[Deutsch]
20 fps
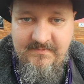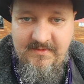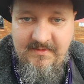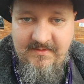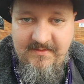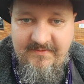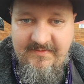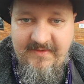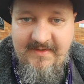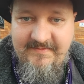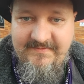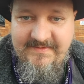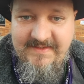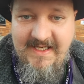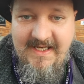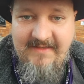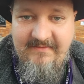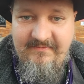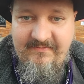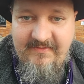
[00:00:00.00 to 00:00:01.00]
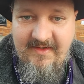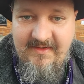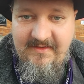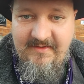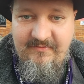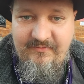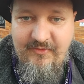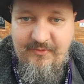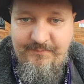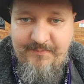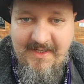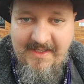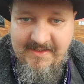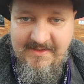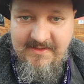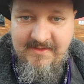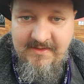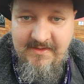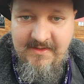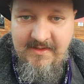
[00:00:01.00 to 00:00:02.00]
Das heißt, die Endzeit ist
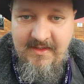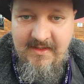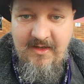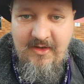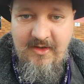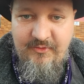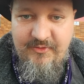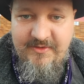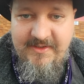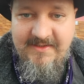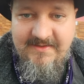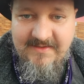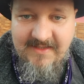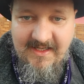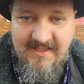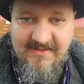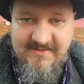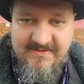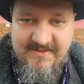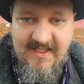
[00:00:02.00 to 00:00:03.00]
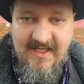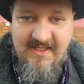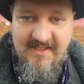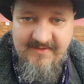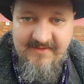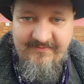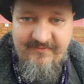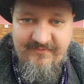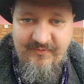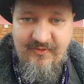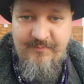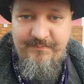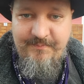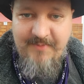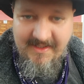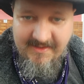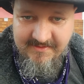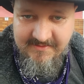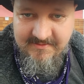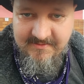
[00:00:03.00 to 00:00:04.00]
vorbei. Auch die Drangsal ist
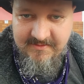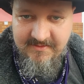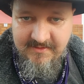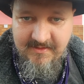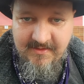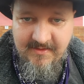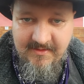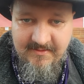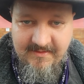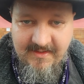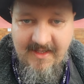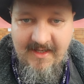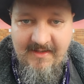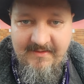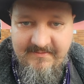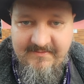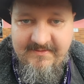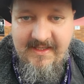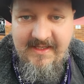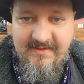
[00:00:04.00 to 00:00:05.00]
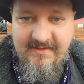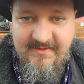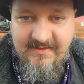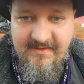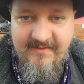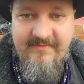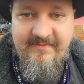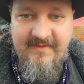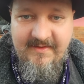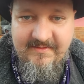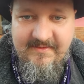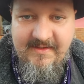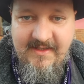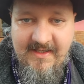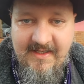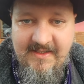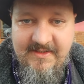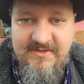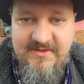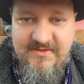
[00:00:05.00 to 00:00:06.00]
vorbei. Der Antichrist hat
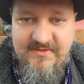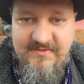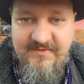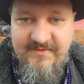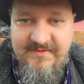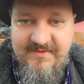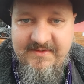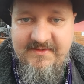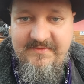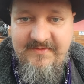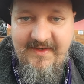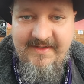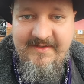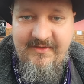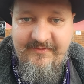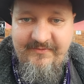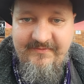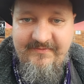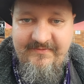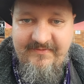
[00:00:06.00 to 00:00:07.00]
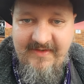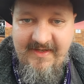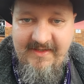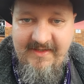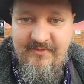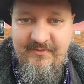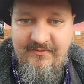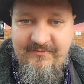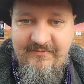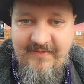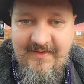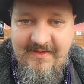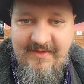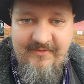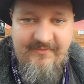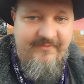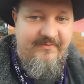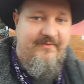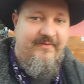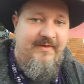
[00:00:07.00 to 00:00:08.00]
geherrscht zwischen 2010 und
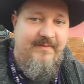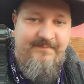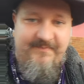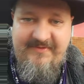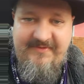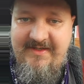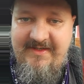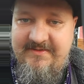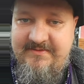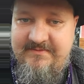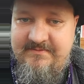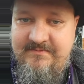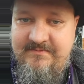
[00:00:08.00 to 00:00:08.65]
2017.